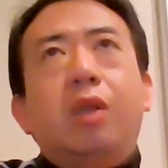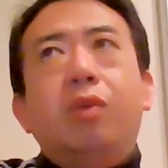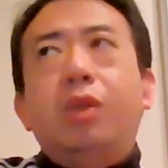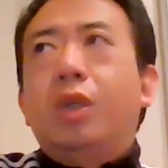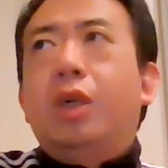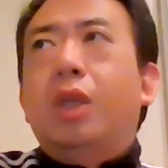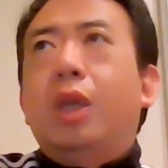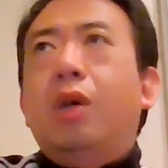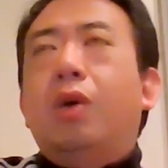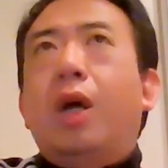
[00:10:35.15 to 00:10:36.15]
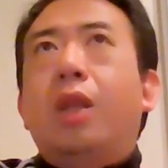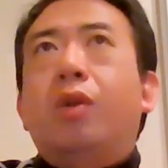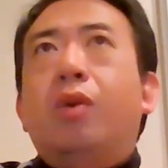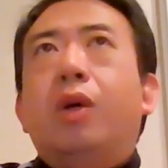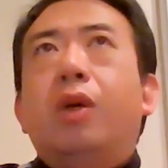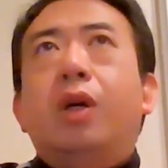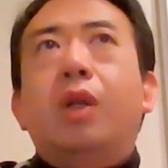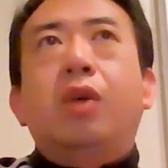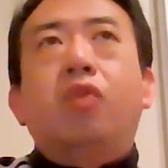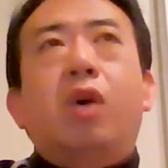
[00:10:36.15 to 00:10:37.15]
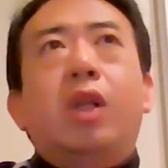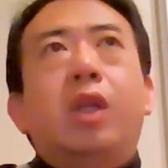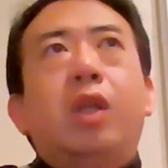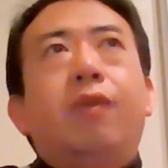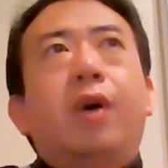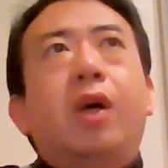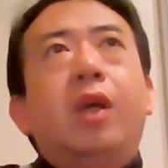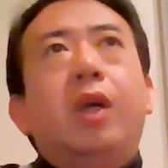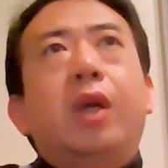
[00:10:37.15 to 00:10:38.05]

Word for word: 东京肯定也有很多可转的地方，